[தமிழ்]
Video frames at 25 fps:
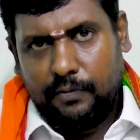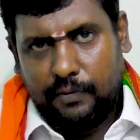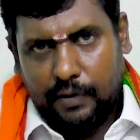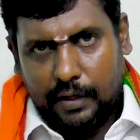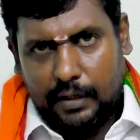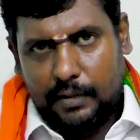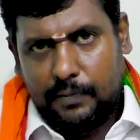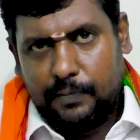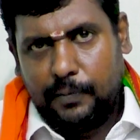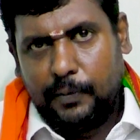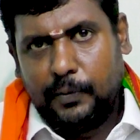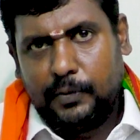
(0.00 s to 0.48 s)

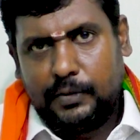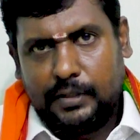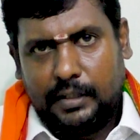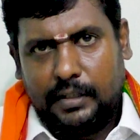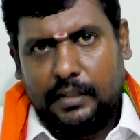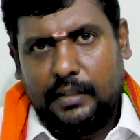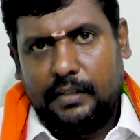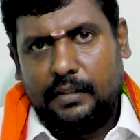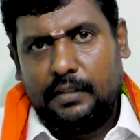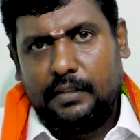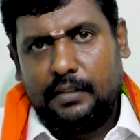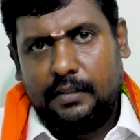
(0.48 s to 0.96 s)

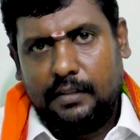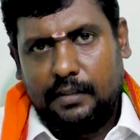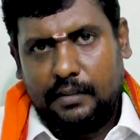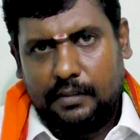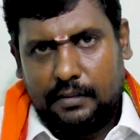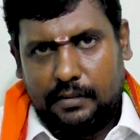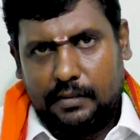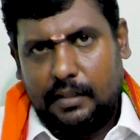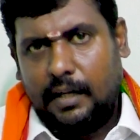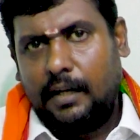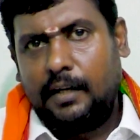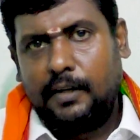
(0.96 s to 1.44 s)
வெண்பூசணி
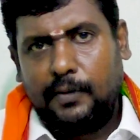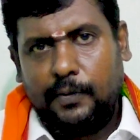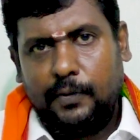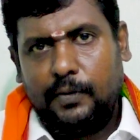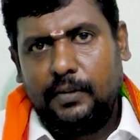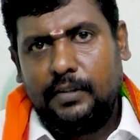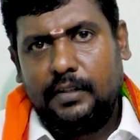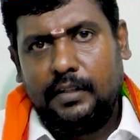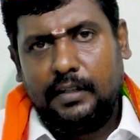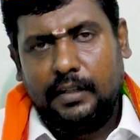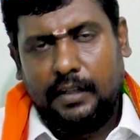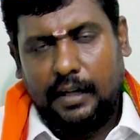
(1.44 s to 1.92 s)
சாறு
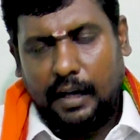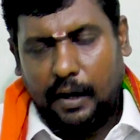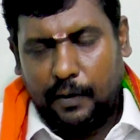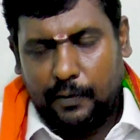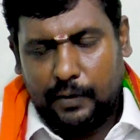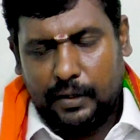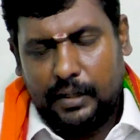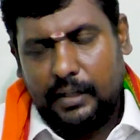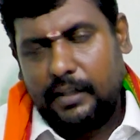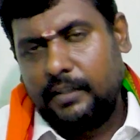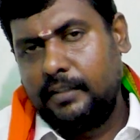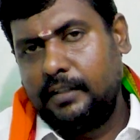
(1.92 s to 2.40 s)
வந்து
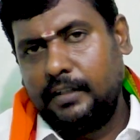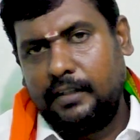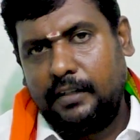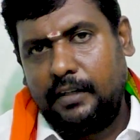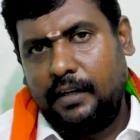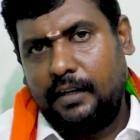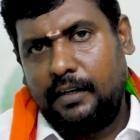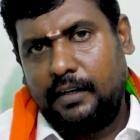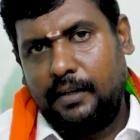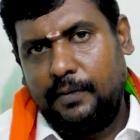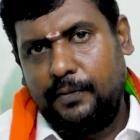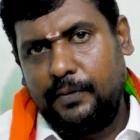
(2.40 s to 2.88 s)
அவங்க
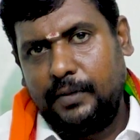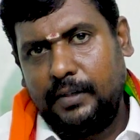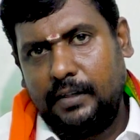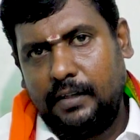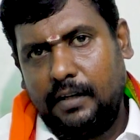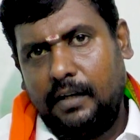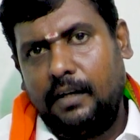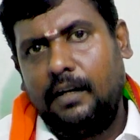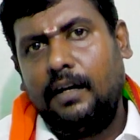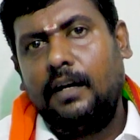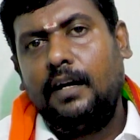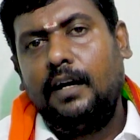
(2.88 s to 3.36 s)
எடுத்துக்கிட்டாங்க
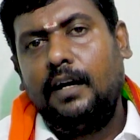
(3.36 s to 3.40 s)
அப்படின்னா